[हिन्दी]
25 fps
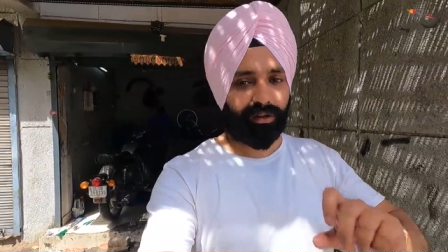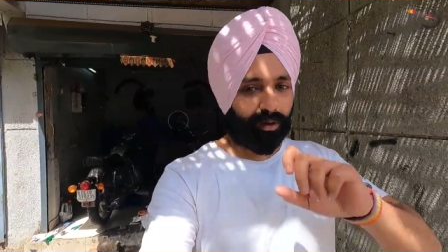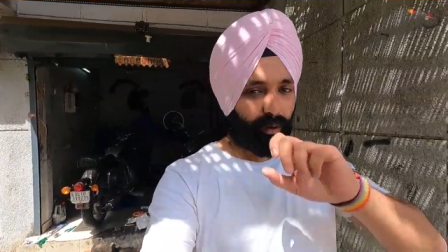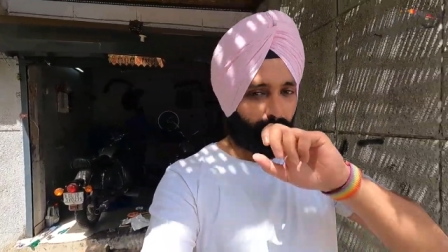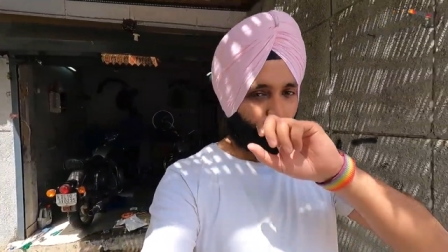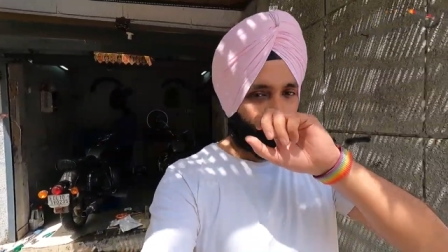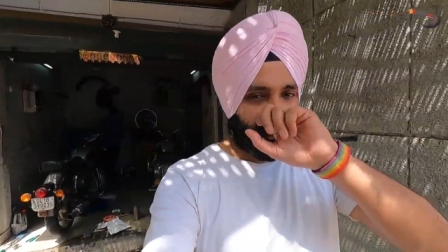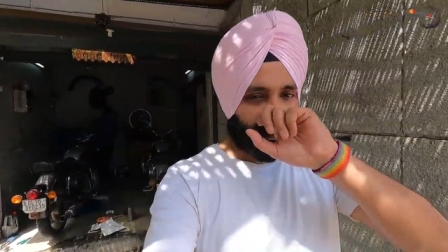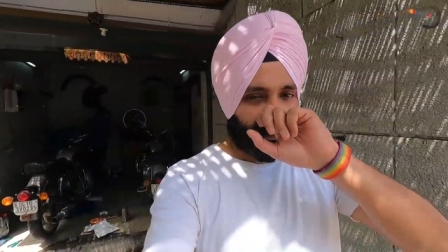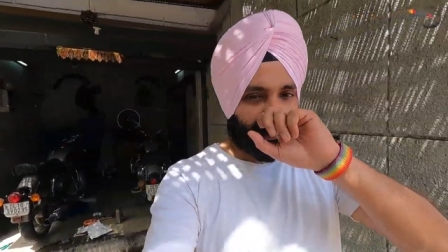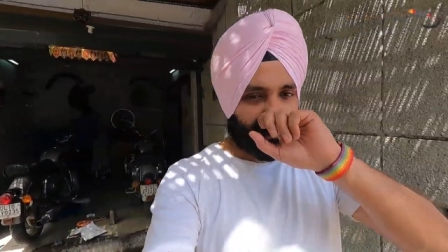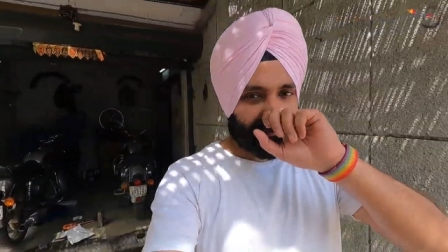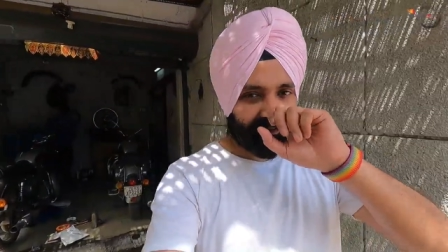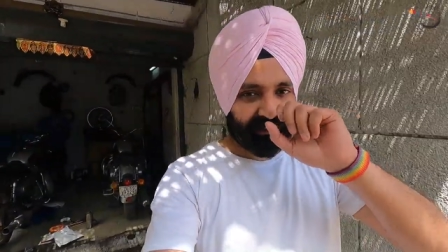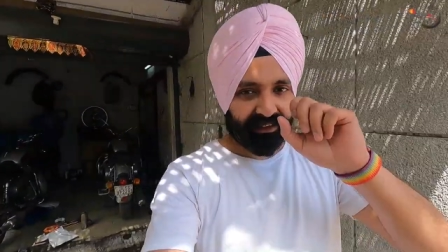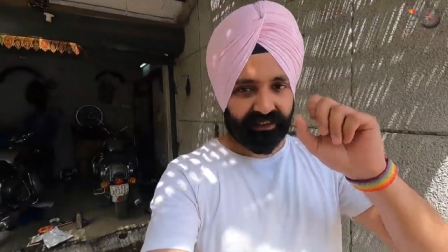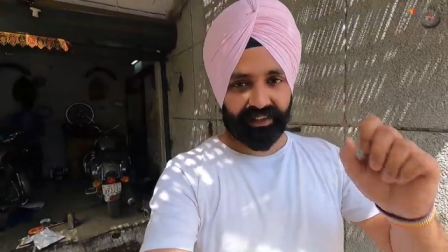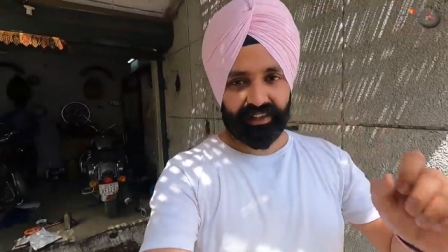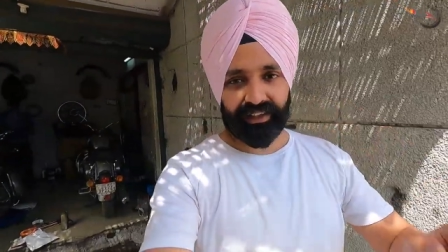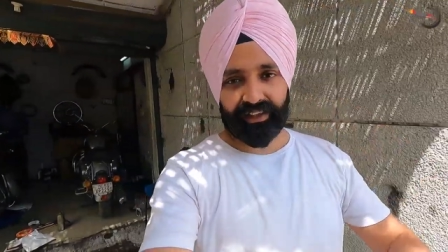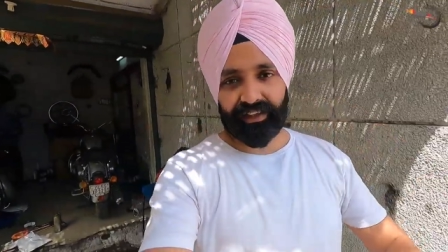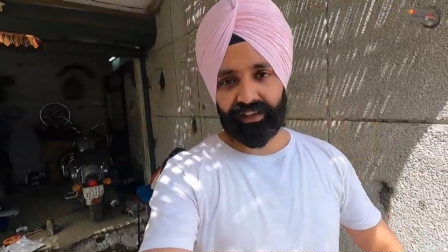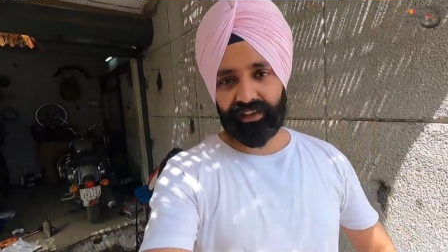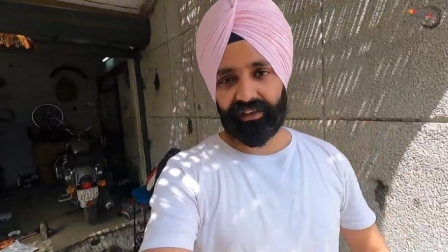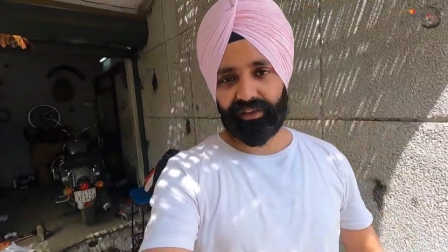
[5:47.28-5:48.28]
करोल बाग
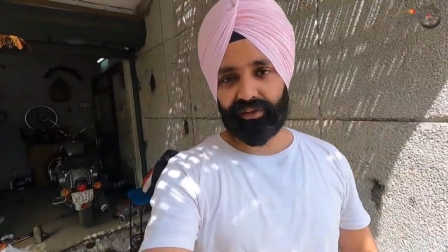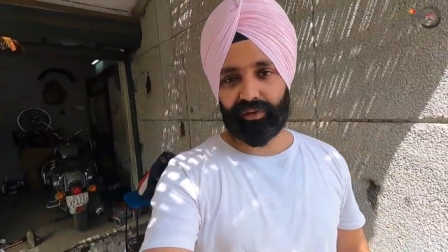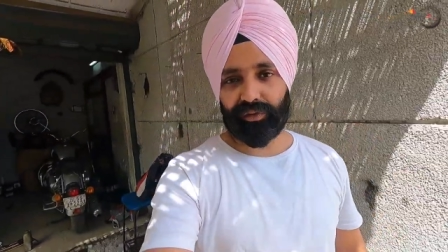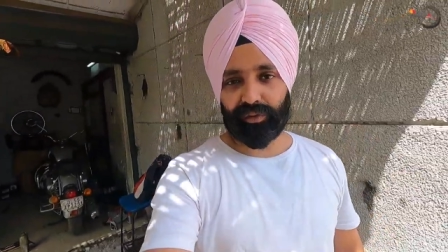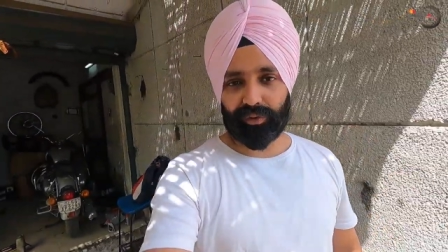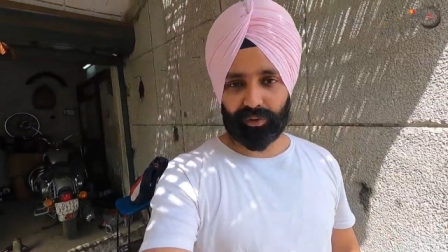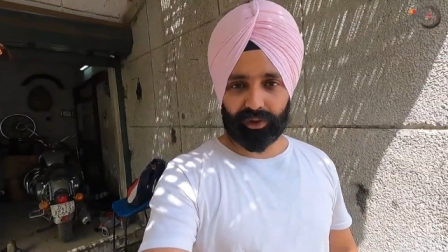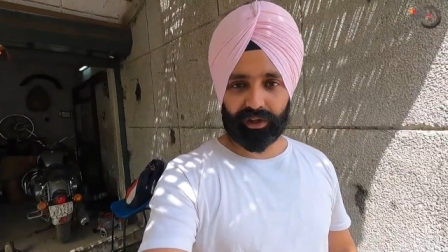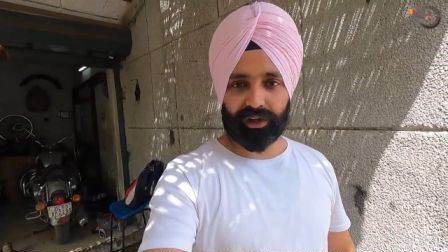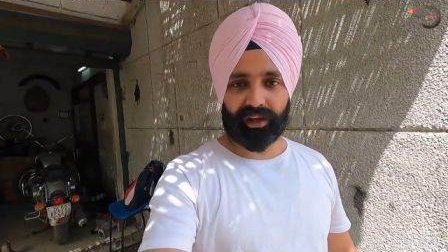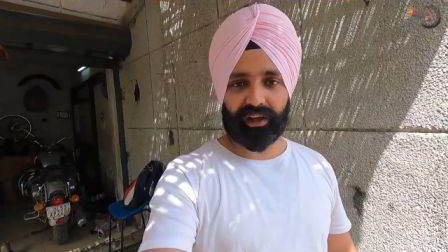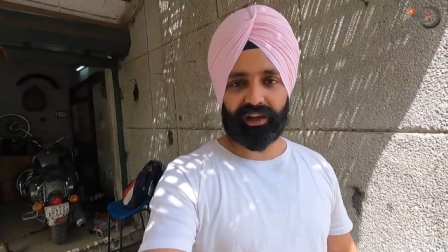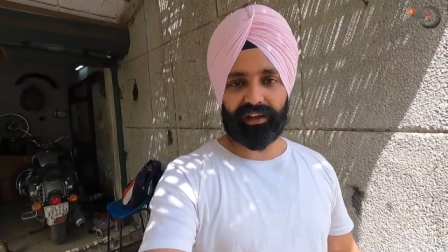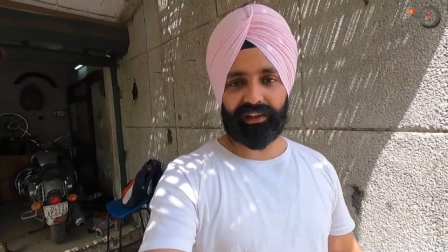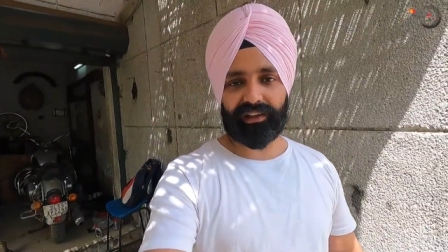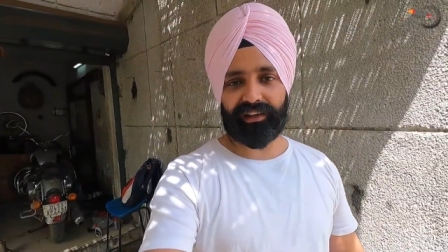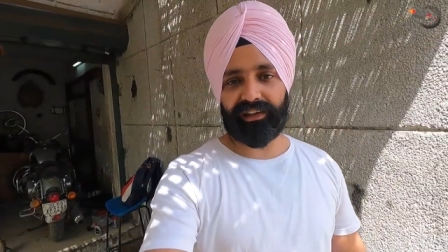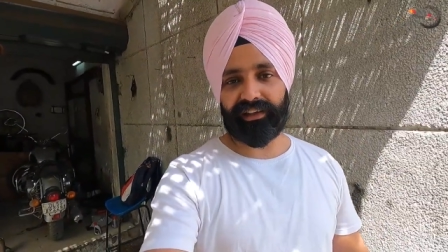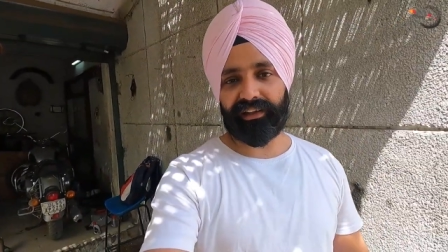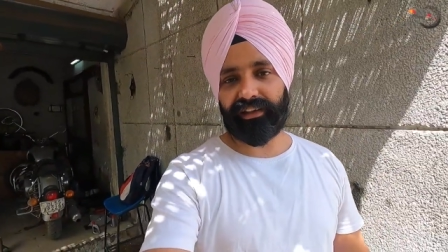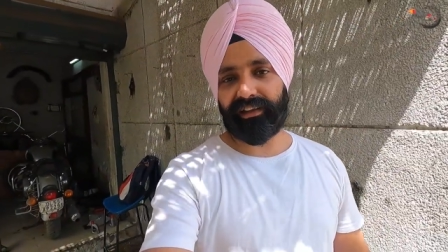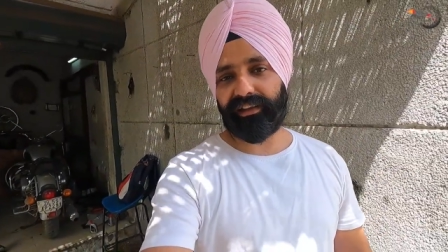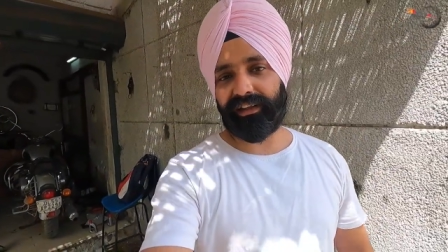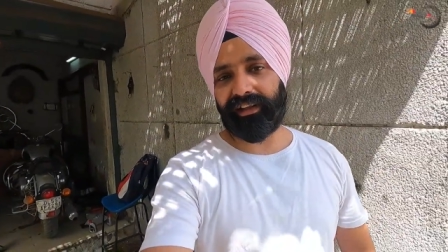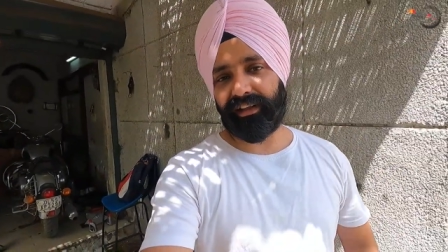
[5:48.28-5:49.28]
से होके
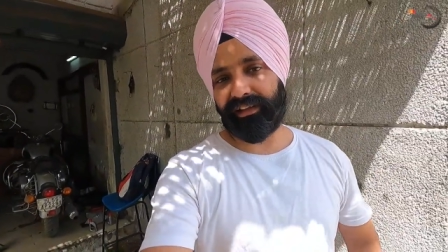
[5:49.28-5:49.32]
आते हैं